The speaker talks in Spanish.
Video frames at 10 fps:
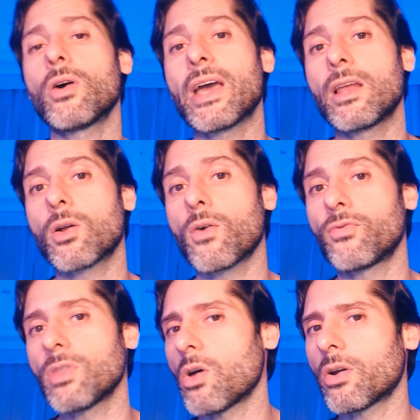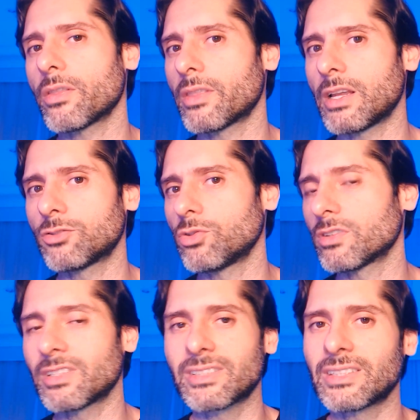el cofundador del estudio
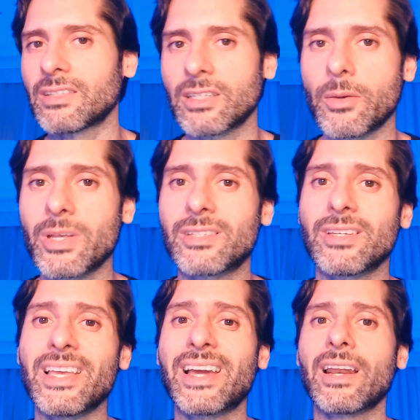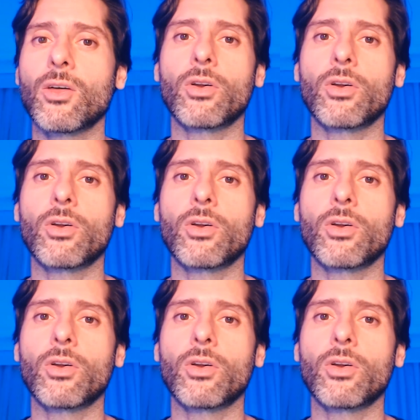67 Bits y creador del